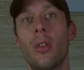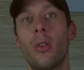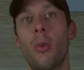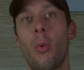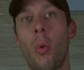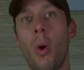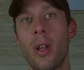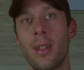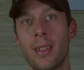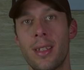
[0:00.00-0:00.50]

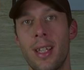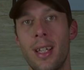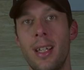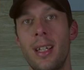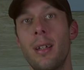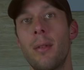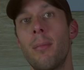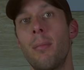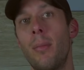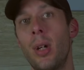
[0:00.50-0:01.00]

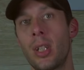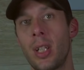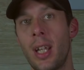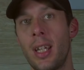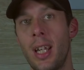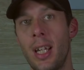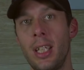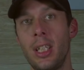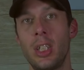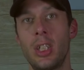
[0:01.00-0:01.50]
300
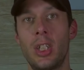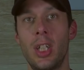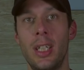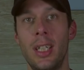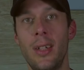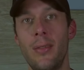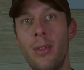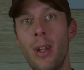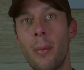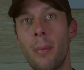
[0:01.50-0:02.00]
motoneiges de
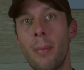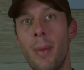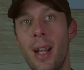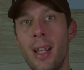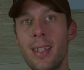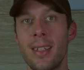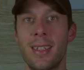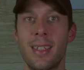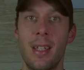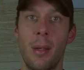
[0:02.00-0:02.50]

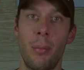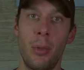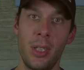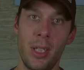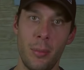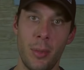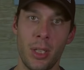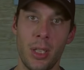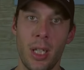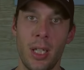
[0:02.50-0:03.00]
développement. Ce n'était pas
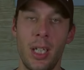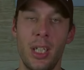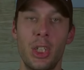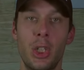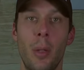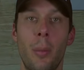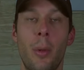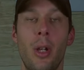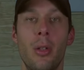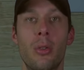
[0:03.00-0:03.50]
des motoneiges
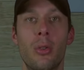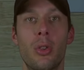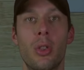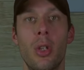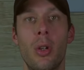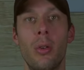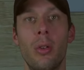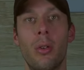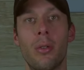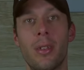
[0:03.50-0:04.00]
de
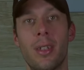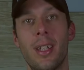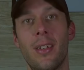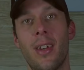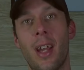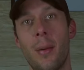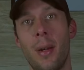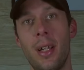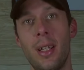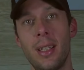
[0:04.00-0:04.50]
production, donc c'était
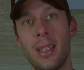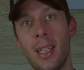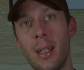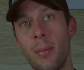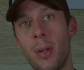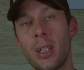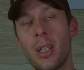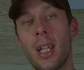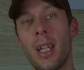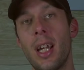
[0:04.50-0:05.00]
vraiment des
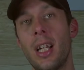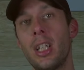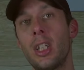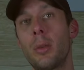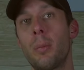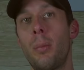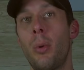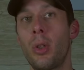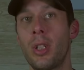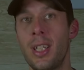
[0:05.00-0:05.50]

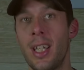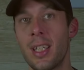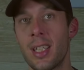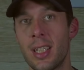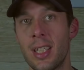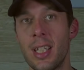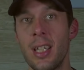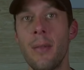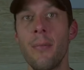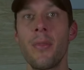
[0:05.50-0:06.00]
motoneiges pour
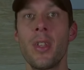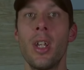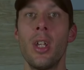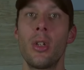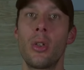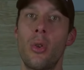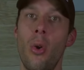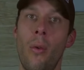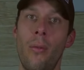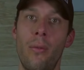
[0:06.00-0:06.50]
tester
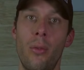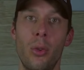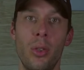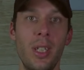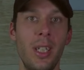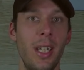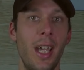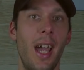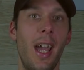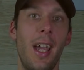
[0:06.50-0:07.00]
qui ont
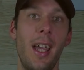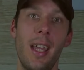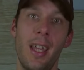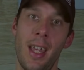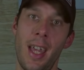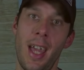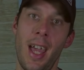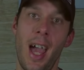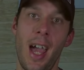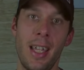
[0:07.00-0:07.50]
fourni à
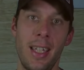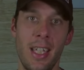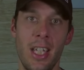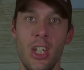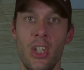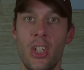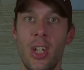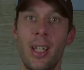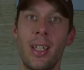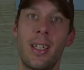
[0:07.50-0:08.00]
à
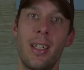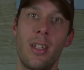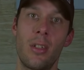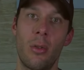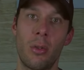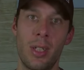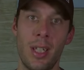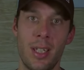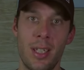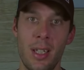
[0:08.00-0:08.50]
des gens qui les
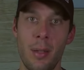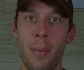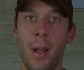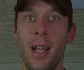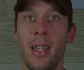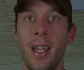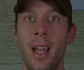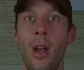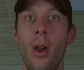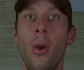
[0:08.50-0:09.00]
ont testés
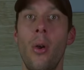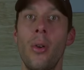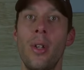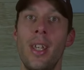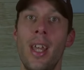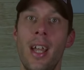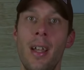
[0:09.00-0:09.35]
pendant un